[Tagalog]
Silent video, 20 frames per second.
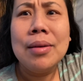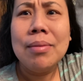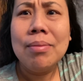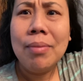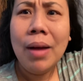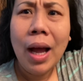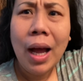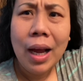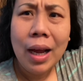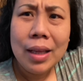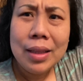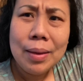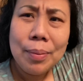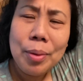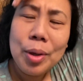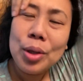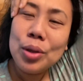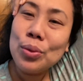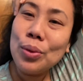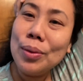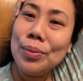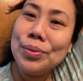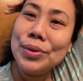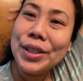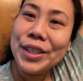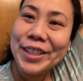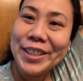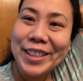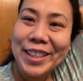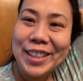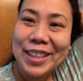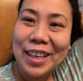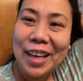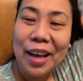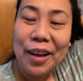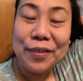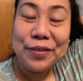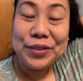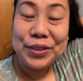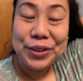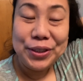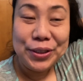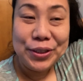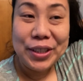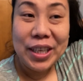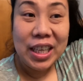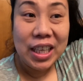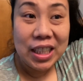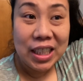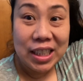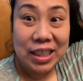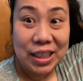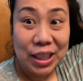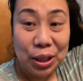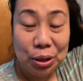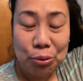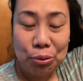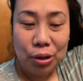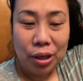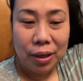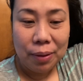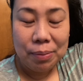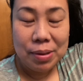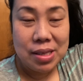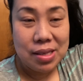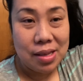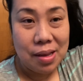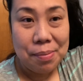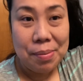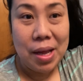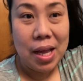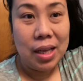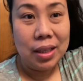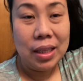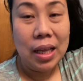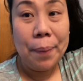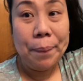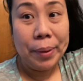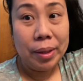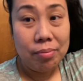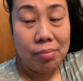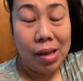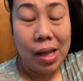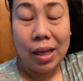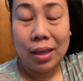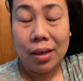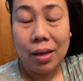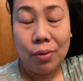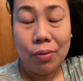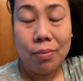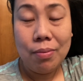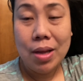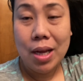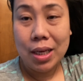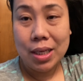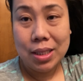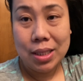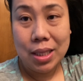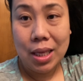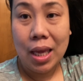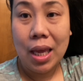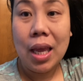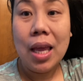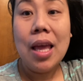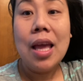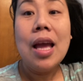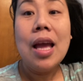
Maaga na ba yung 12.30 ng afternoon? Nagagising ko lang. Basta ma dapat maaga akong magising.